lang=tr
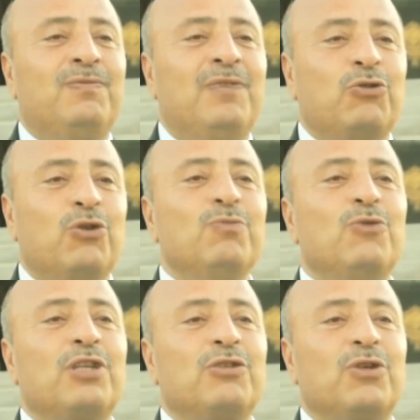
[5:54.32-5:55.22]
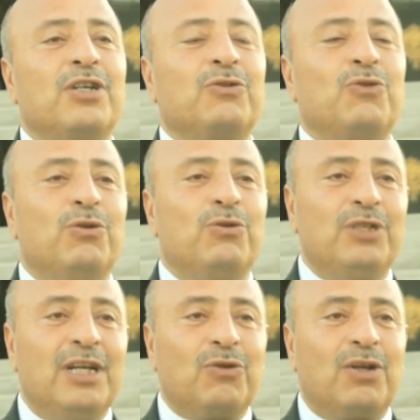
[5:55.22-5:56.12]
ve çözüm noktası olarak
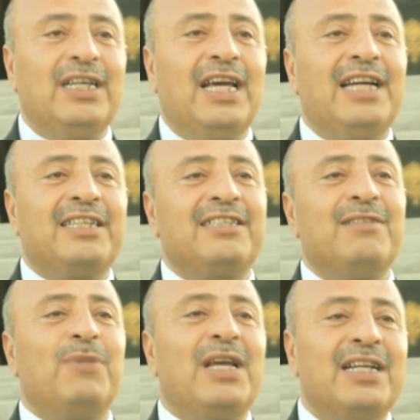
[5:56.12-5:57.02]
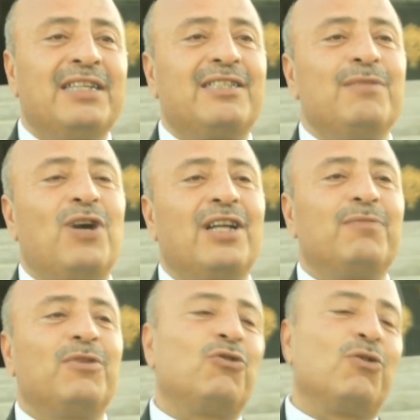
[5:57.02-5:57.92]
görüldüğünden dolayı herkesin beklentisi bu
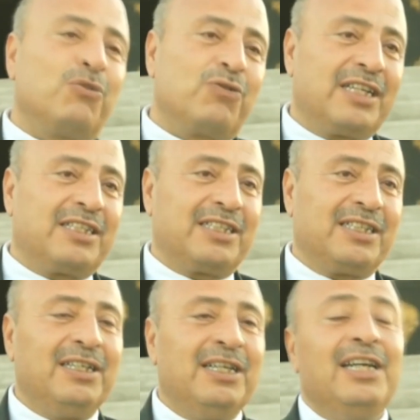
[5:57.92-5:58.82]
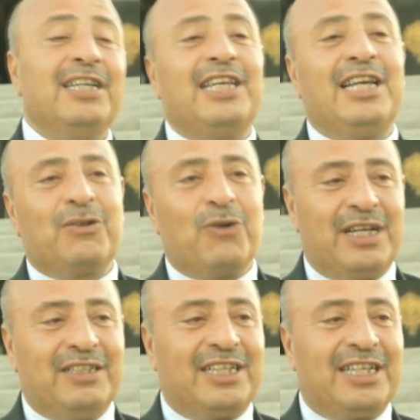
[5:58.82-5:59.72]
anlamda çok yüksektir. Gerek
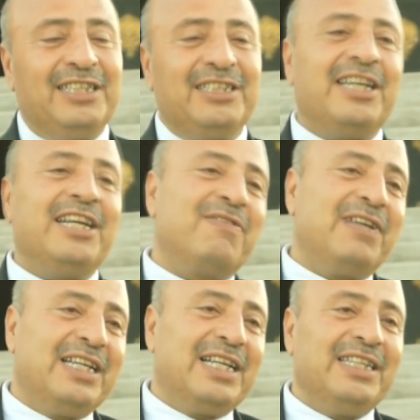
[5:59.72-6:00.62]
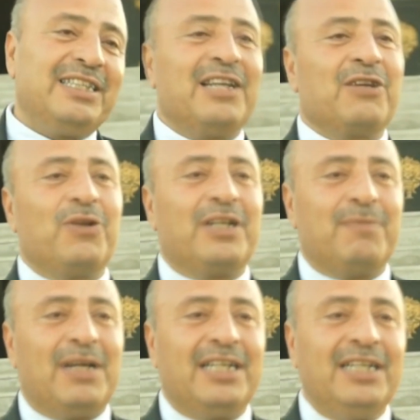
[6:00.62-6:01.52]
öğrencilerin, gerek velilerin, gerek
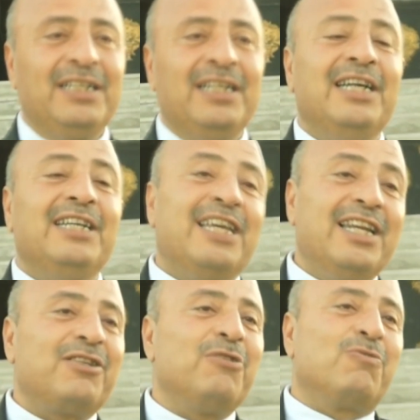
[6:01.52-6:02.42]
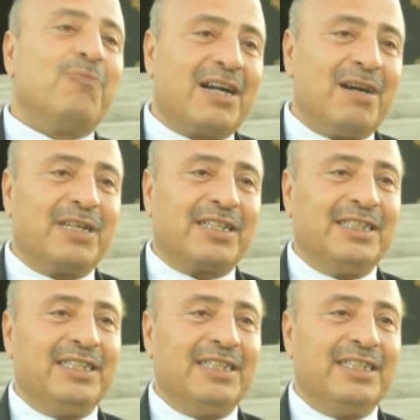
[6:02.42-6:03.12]
öğretmenlerin, gerekse üst makamların.